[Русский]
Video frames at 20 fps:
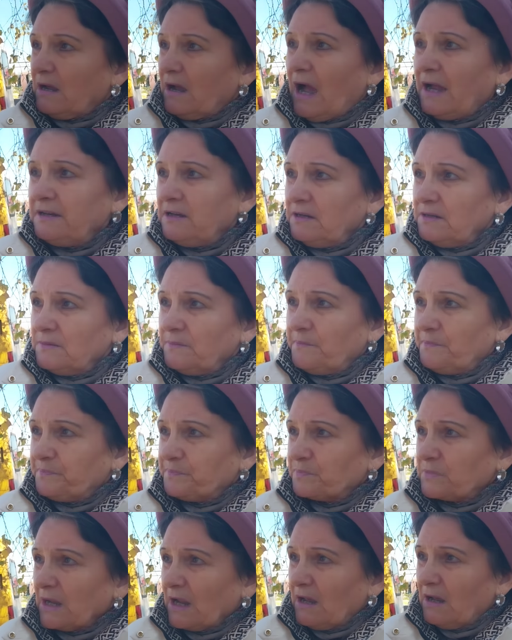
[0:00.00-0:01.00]
они,
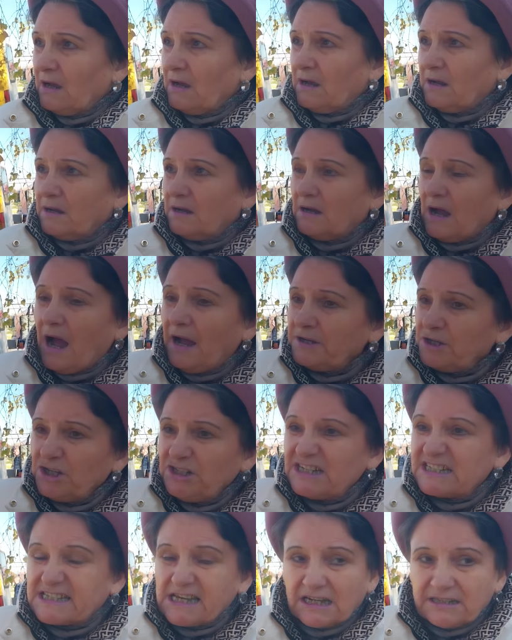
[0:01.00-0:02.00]
они
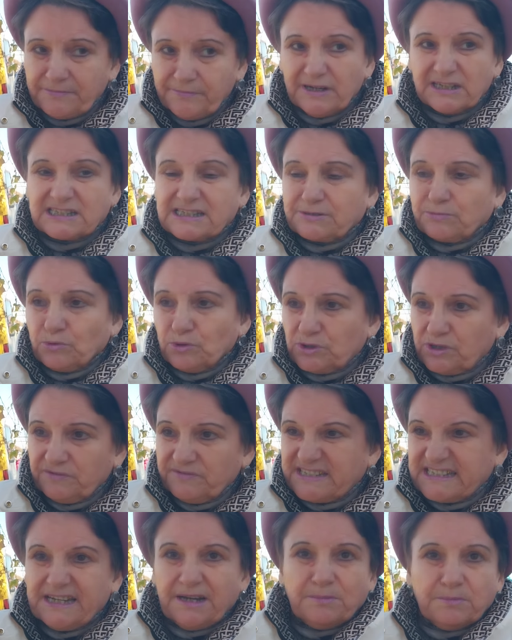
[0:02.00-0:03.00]
не соответствуют
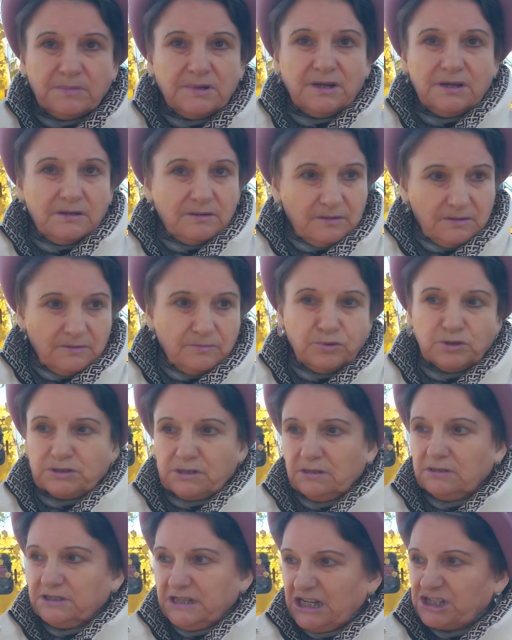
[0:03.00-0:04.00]
всем, вот
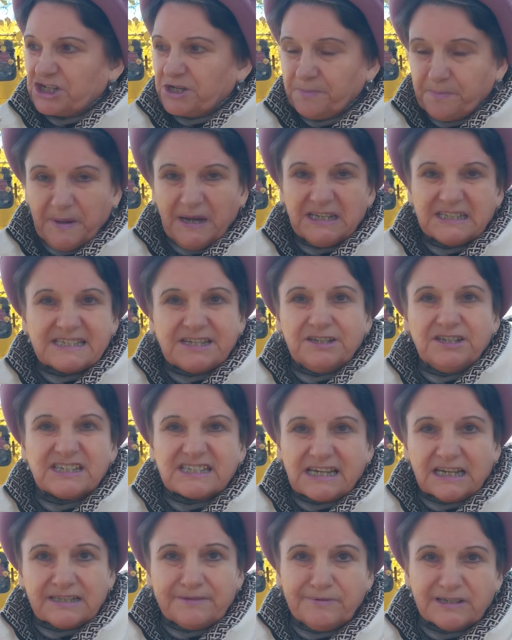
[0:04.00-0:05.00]
наши пенсии не
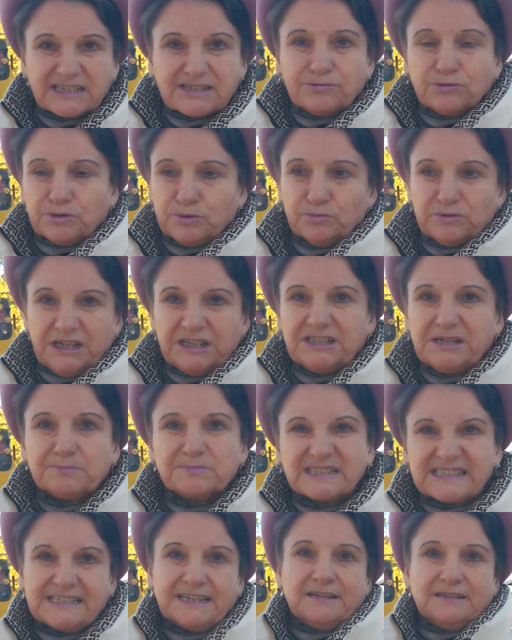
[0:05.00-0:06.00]
соответствуют вот этим
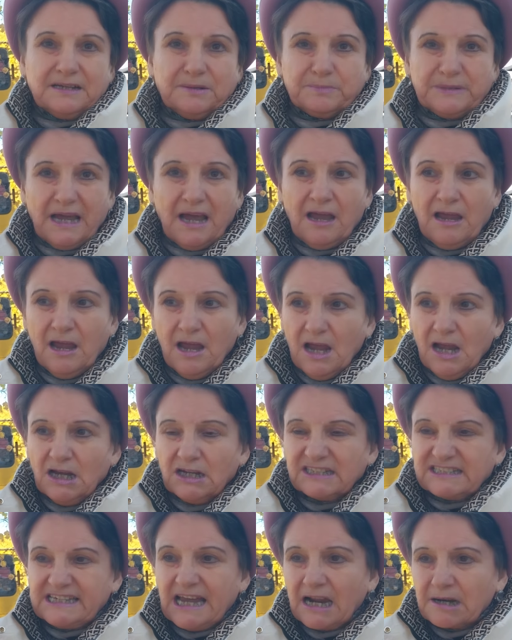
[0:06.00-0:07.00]
ценам, да?
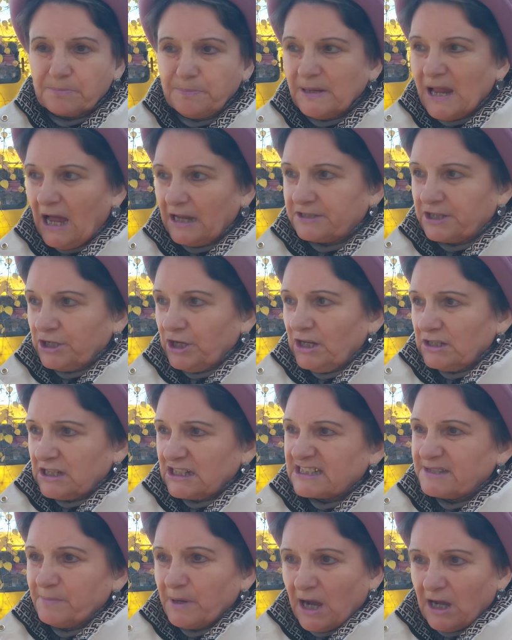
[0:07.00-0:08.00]
Зарплаты, это
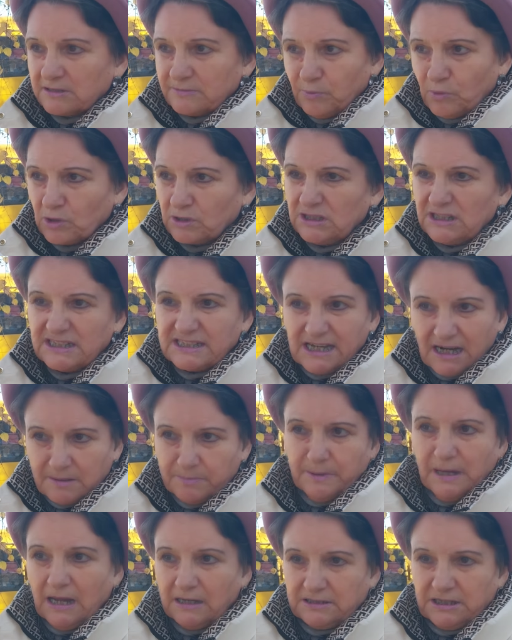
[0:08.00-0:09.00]
смехотворные
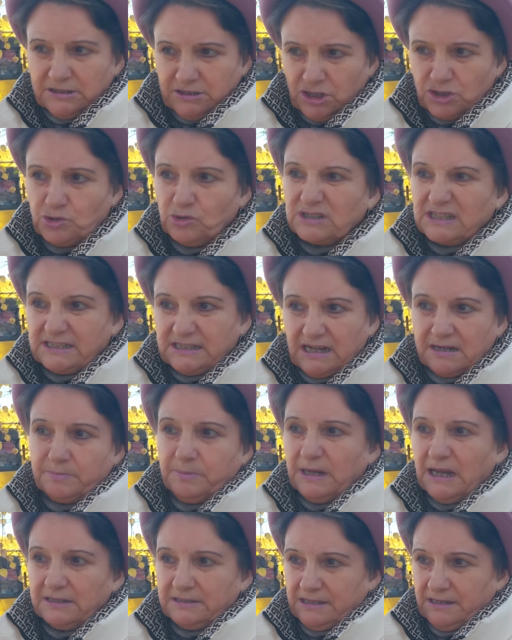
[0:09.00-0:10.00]
зарплаты, это что за
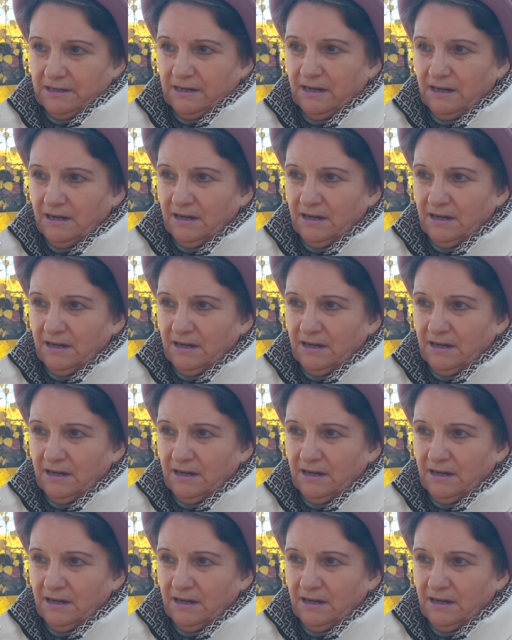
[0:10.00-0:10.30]
зарплаты?